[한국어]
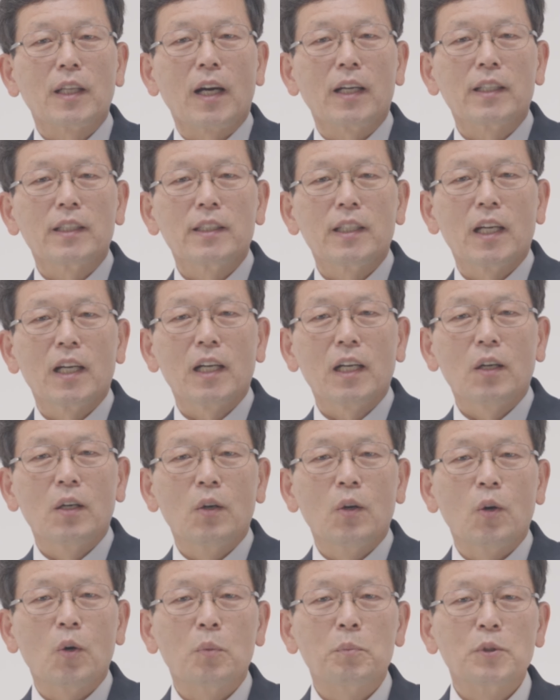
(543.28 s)

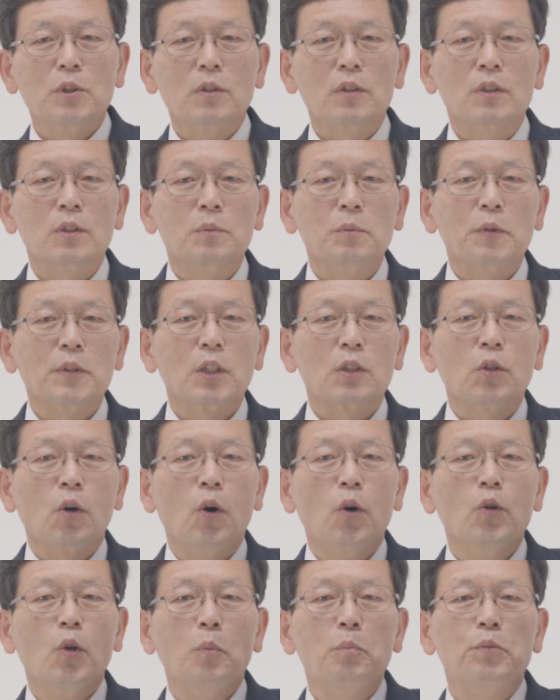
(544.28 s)
딸이냐 혹은 그보다
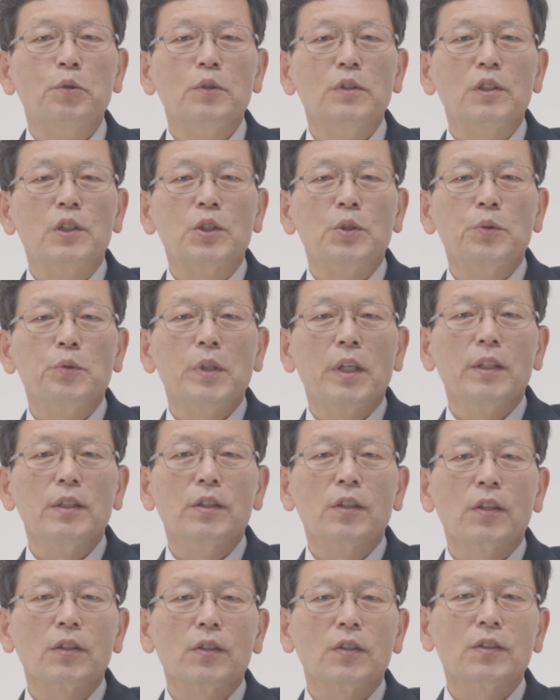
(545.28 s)
더 높은 지위에
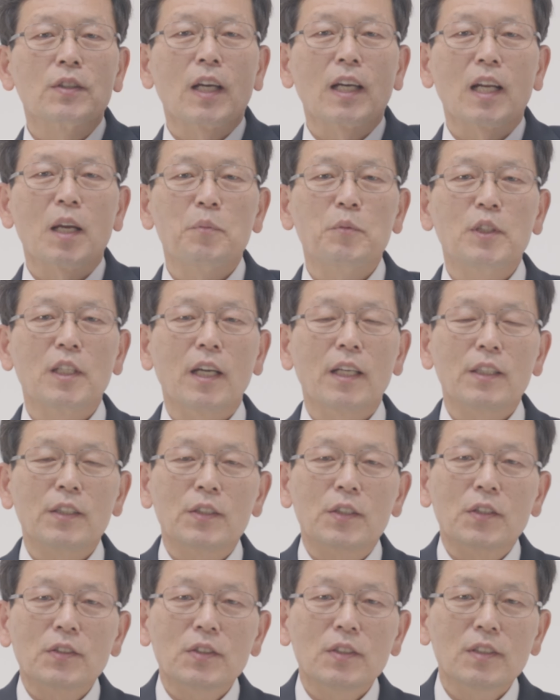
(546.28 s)
있는 어떤 사람이냐
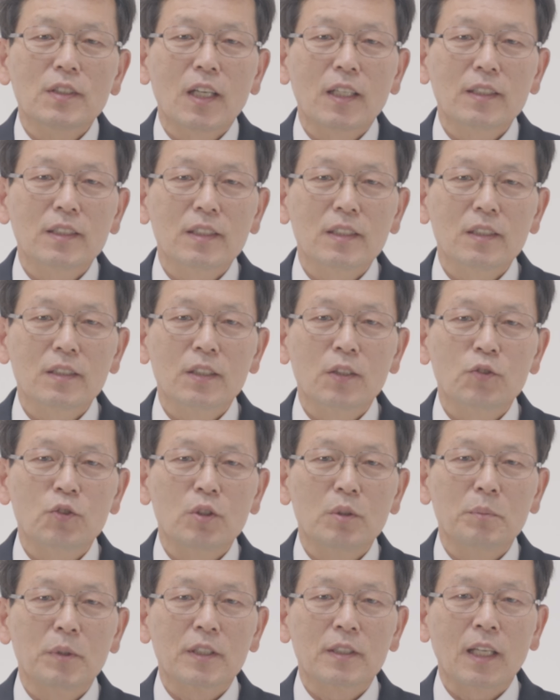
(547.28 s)
이것은 사실
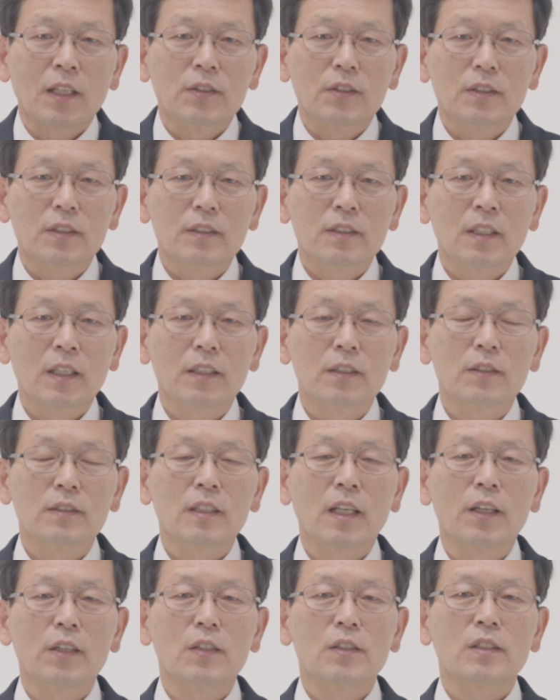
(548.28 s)
예수님의 사,
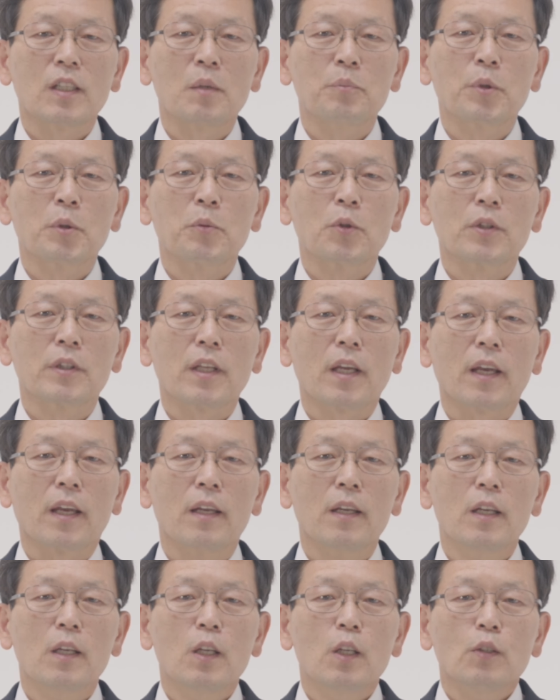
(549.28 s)
사역을 살펴볼
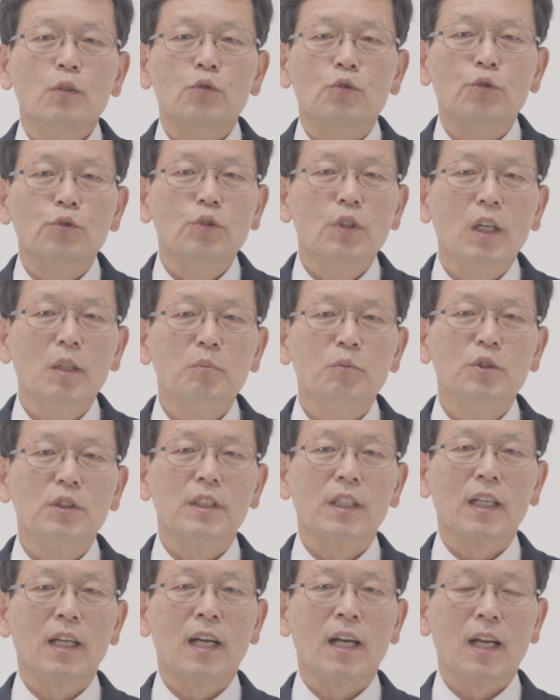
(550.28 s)
때 중요한
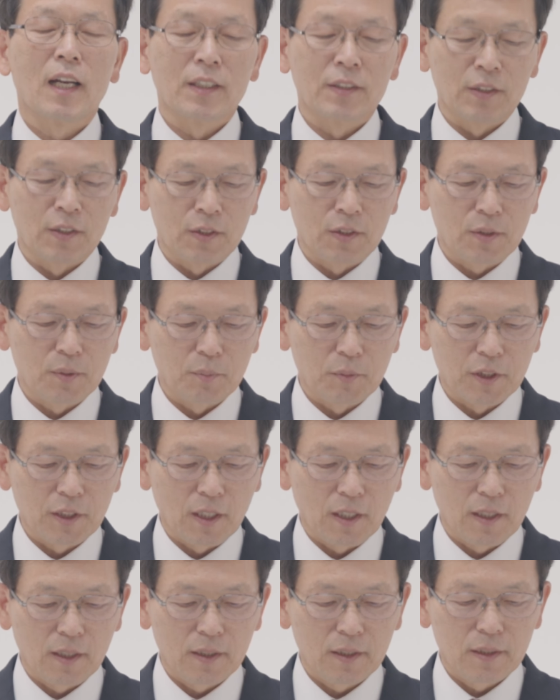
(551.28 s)
문제가
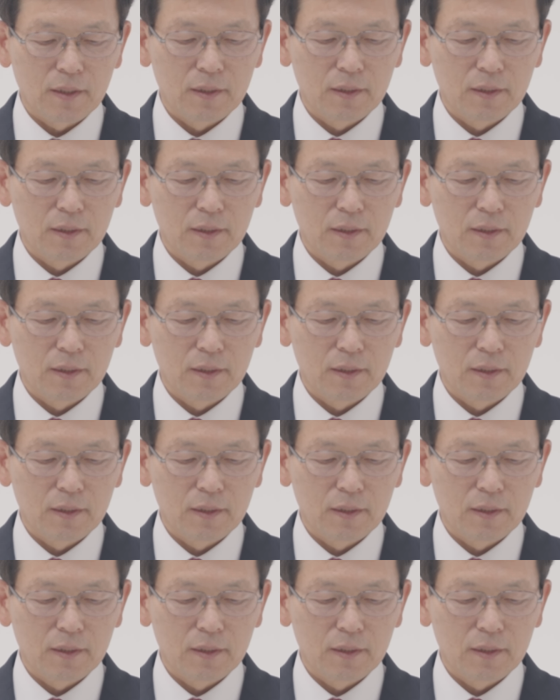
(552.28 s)
아니었습니다.